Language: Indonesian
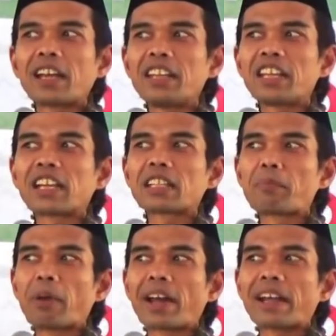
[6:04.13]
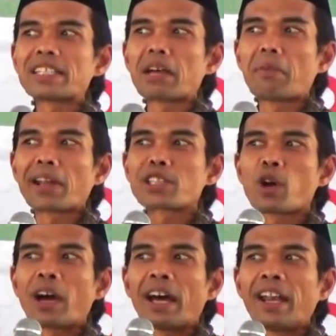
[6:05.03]
tadi kata Pak Raja
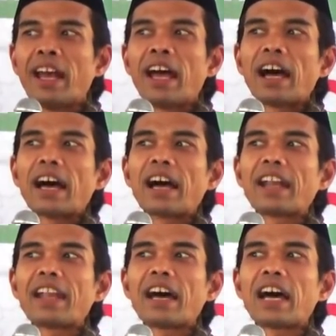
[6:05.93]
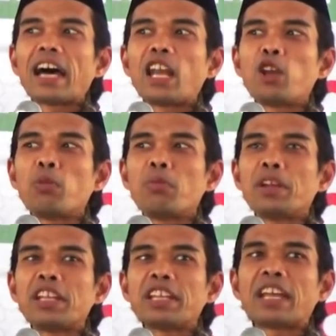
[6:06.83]
Marjohan, ada
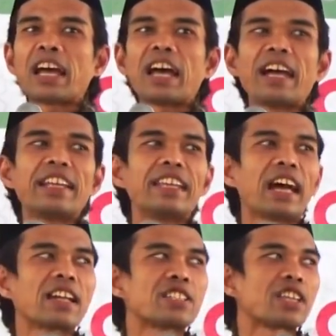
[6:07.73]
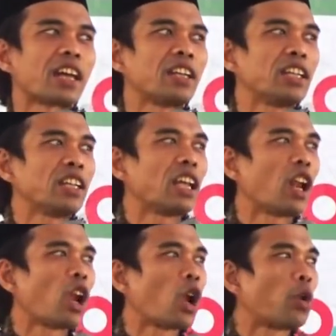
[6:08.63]
alumninya yang
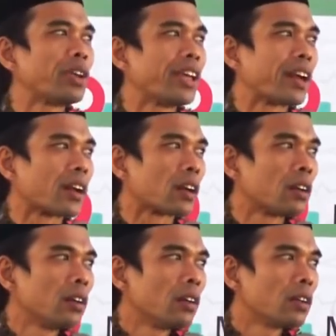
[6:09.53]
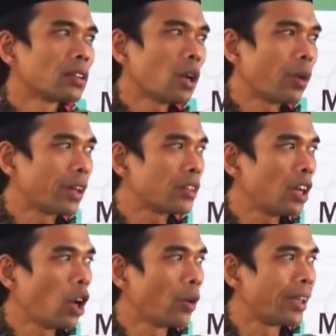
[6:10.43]
jadi lawyer. Tahu arti
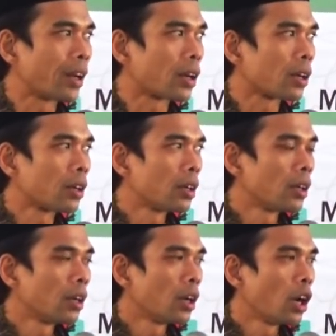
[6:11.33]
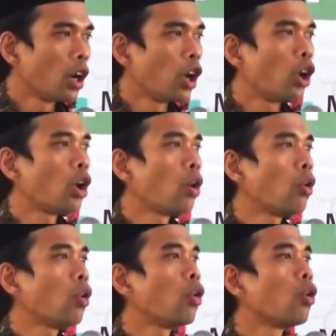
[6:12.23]
lawyer?
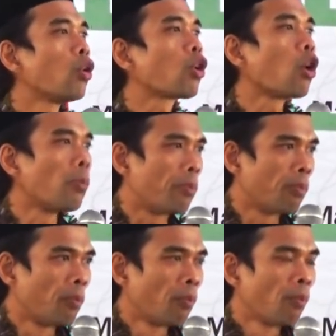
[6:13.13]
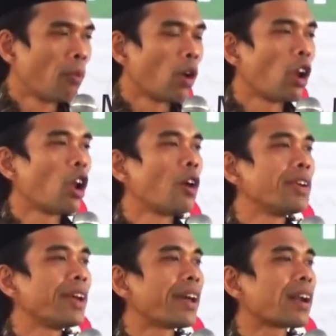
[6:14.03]
Law hukum.
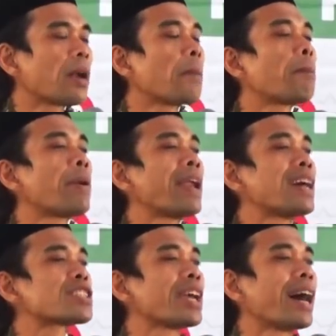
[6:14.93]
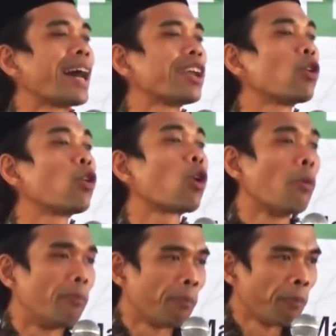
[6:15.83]
Lawyer penasehat hukum.